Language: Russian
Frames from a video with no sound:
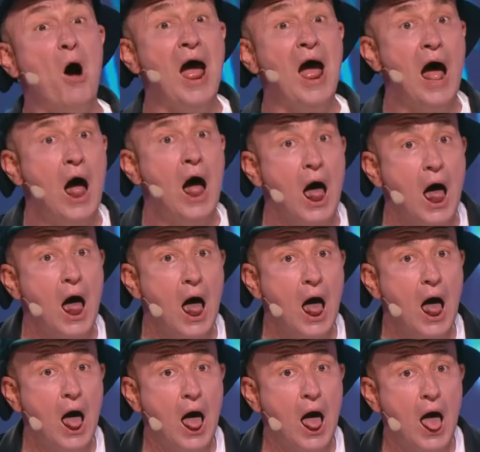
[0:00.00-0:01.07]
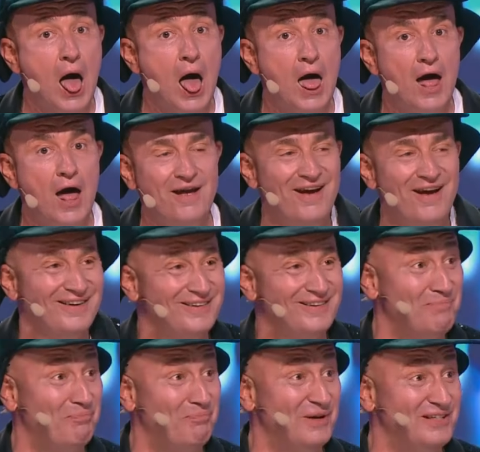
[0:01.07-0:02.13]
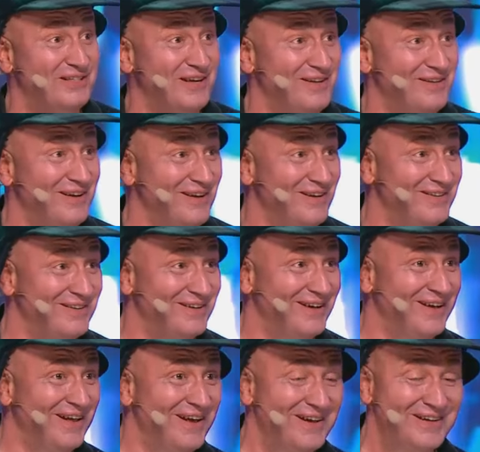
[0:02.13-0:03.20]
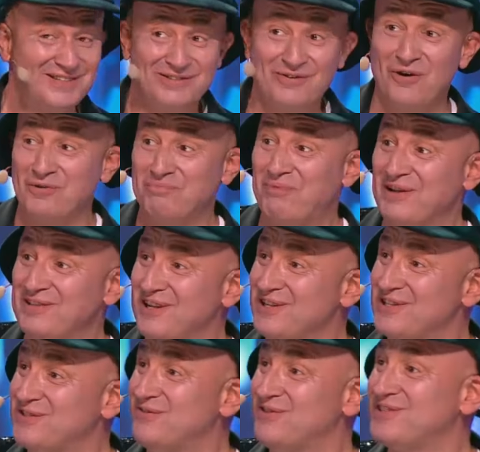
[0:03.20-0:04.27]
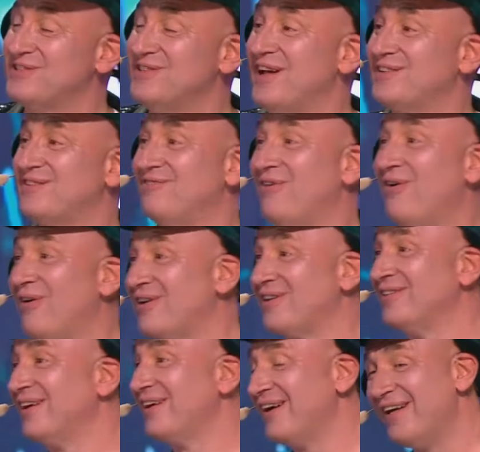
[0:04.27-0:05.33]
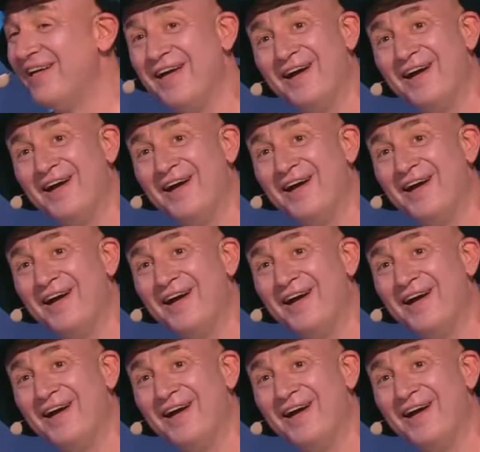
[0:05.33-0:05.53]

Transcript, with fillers: Понял? Я говорю, да посидите. Скоро подействует снотворное,